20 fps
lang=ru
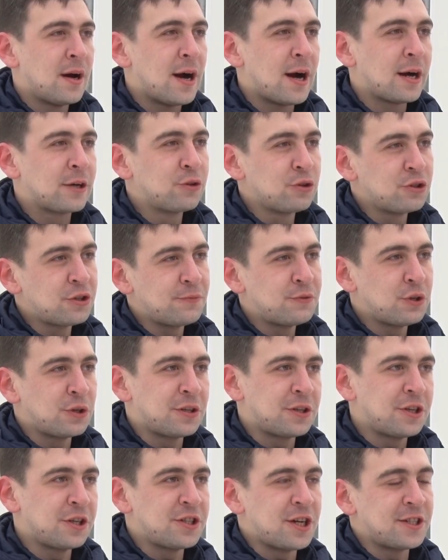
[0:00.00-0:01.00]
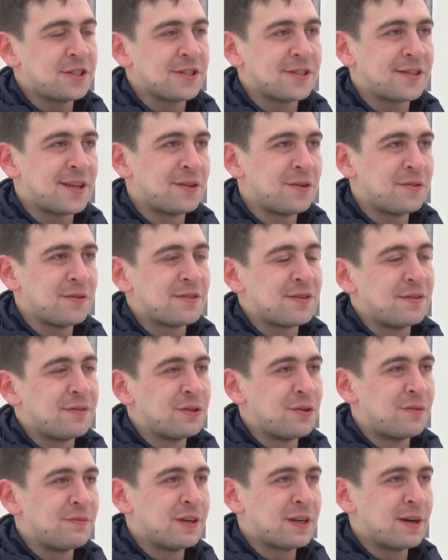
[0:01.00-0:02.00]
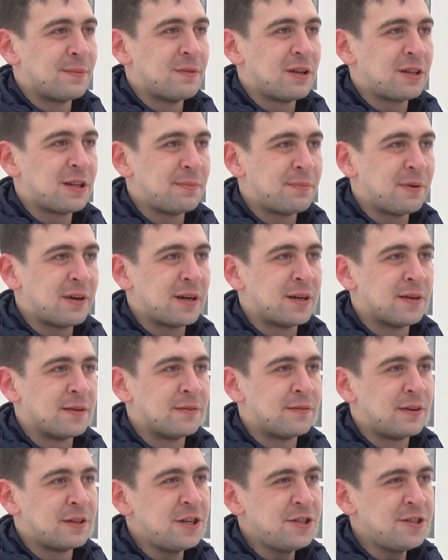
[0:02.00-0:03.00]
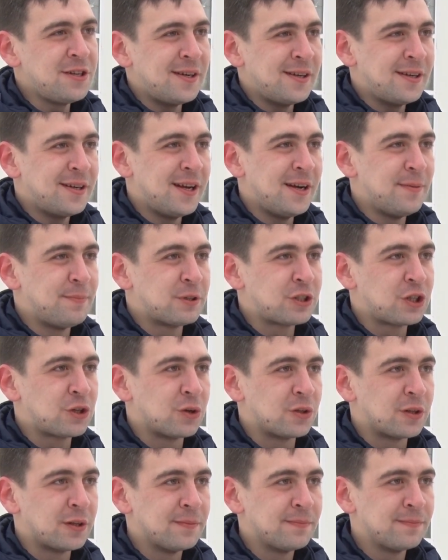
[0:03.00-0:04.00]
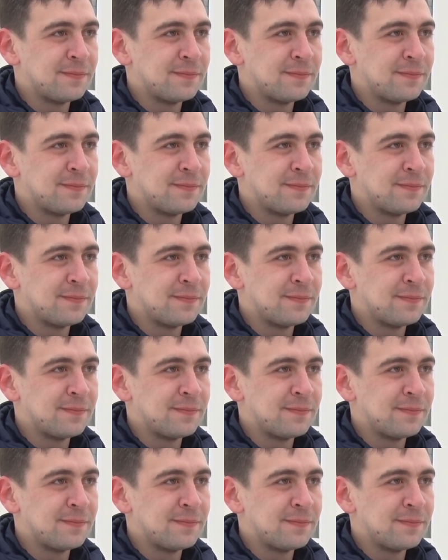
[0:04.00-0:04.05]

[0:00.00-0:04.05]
А кто же все-таки чаще становится виновником ДТП? Водитель или пешеход?